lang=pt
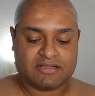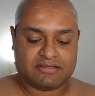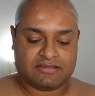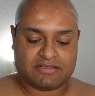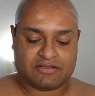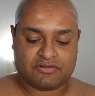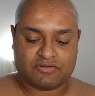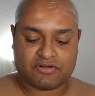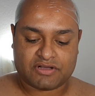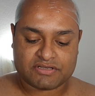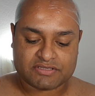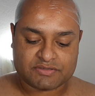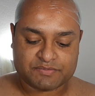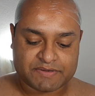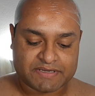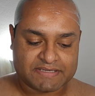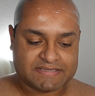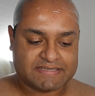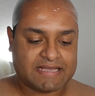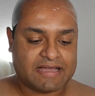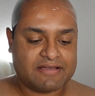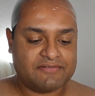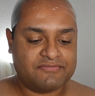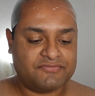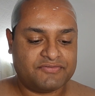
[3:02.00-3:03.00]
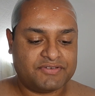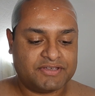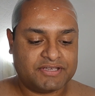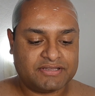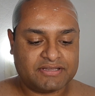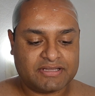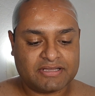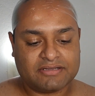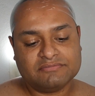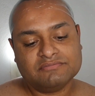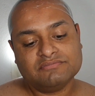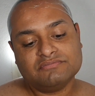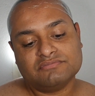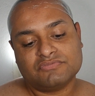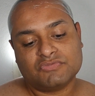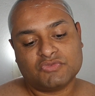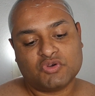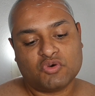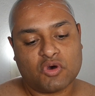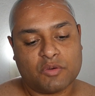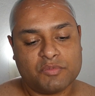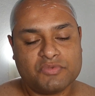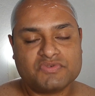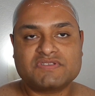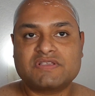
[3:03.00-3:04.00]
Eu gosto de passar a fita,
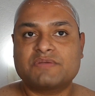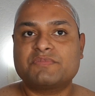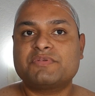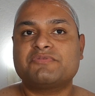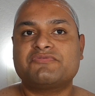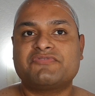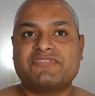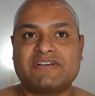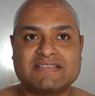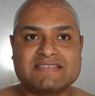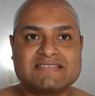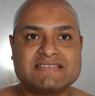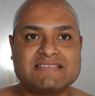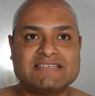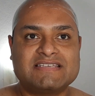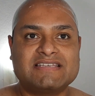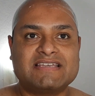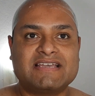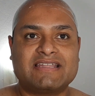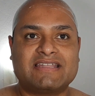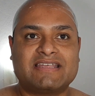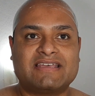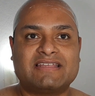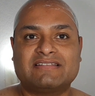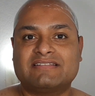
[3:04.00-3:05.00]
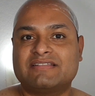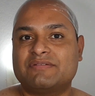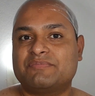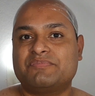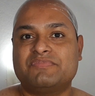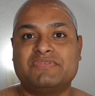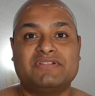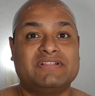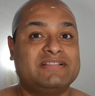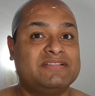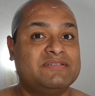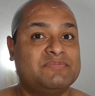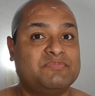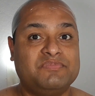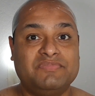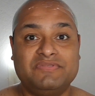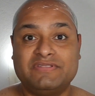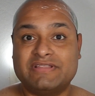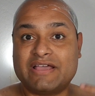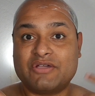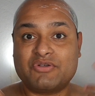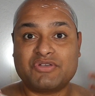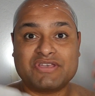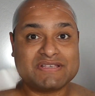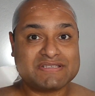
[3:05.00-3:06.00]
como eu sempre fazia, né?
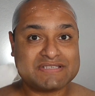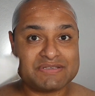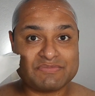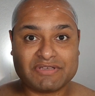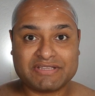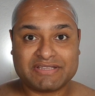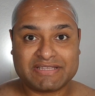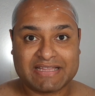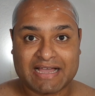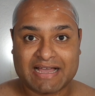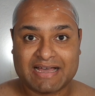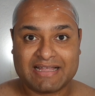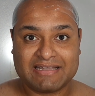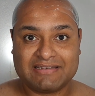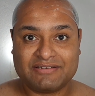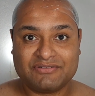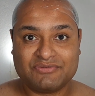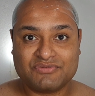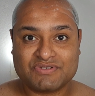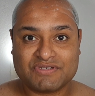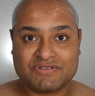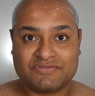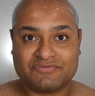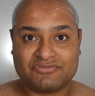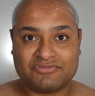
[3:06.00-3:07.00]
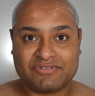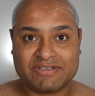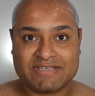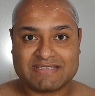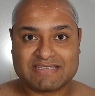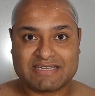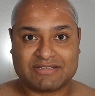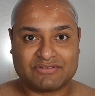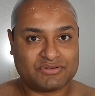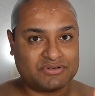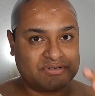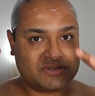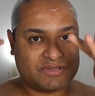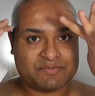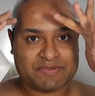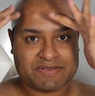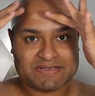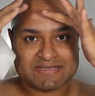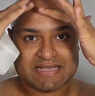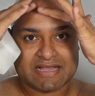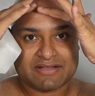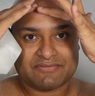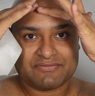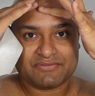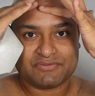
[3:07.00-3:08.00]
Daí eu quis imitar ali os influenciadores que
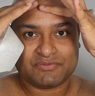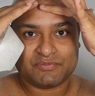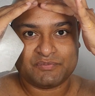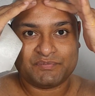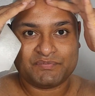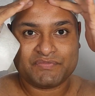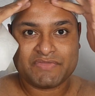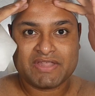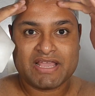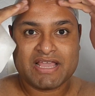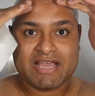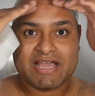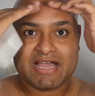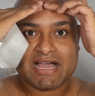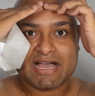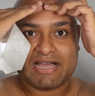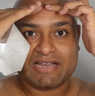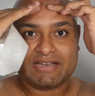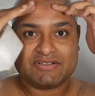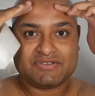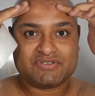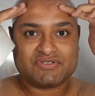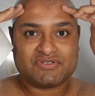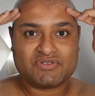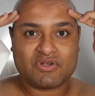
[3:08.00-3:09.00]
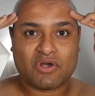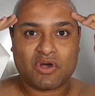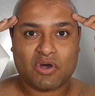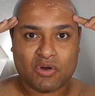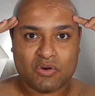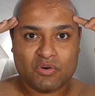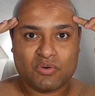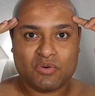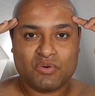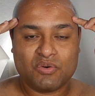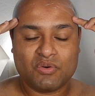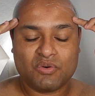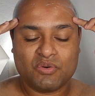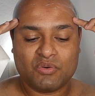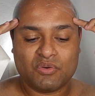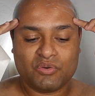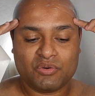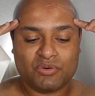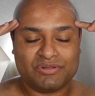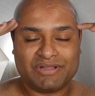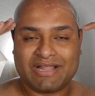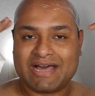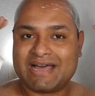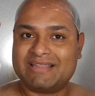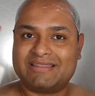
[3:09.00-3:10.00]
passavam ali só o,
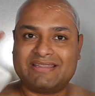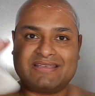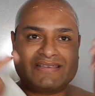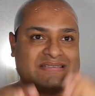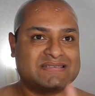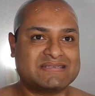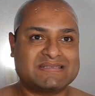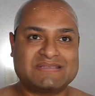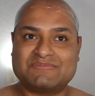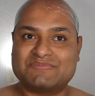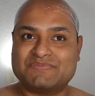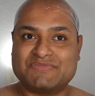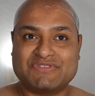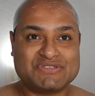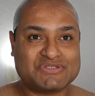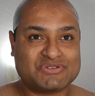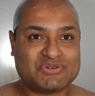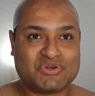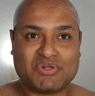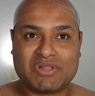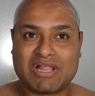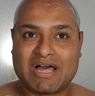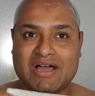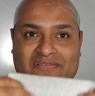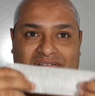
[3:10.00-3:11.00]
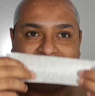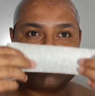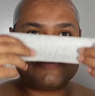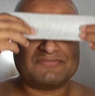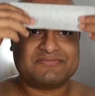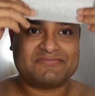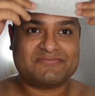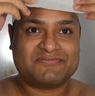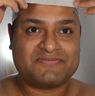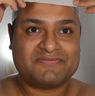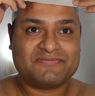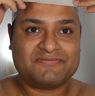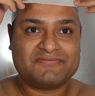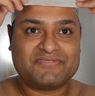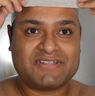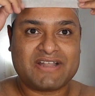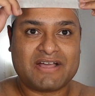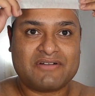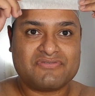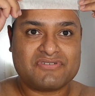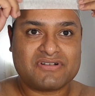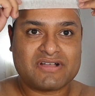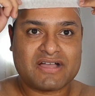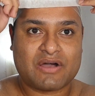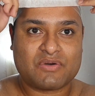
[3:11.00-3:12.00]
o látex, descolava,
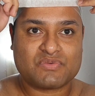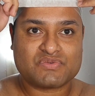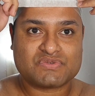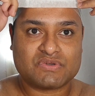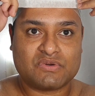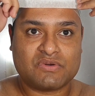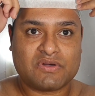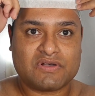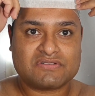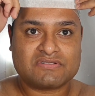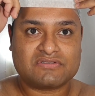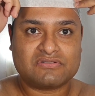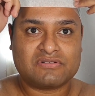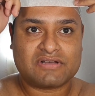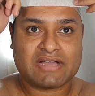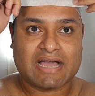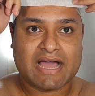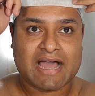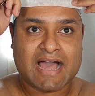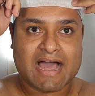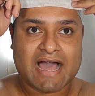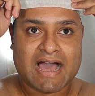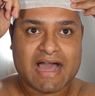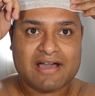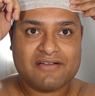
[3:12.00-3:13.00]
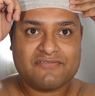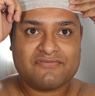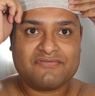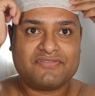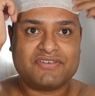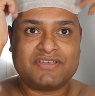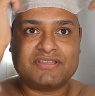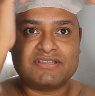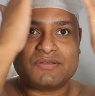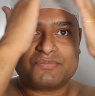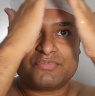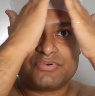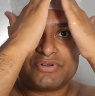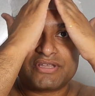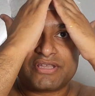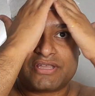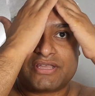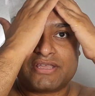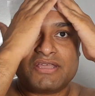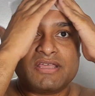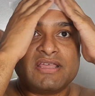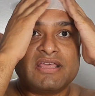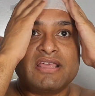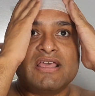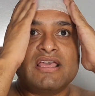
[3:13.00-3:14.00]
virava o caos. Eu gosto de colocar a fita porque
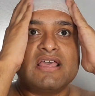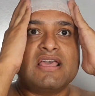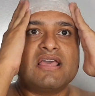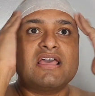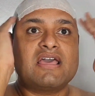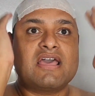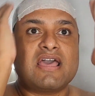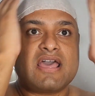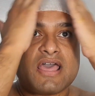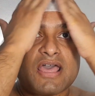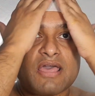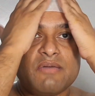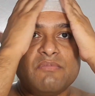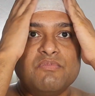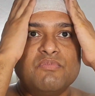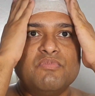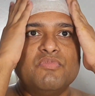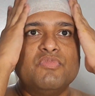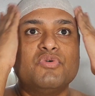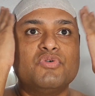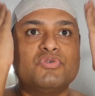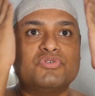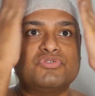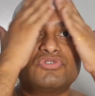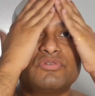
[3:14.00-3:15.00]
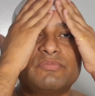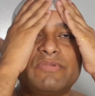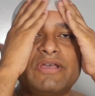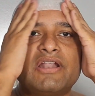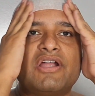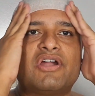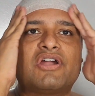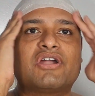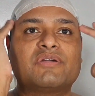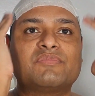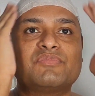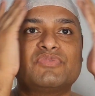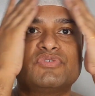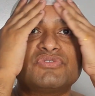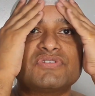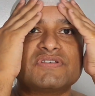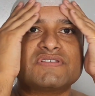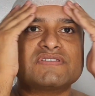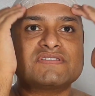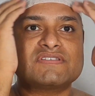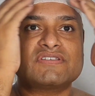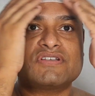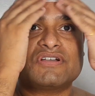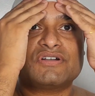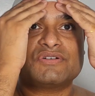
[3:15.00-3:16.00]
é muito melhor, muito
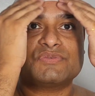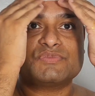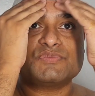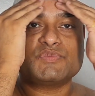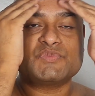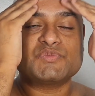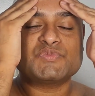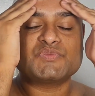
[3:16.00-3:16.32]
assim, ó.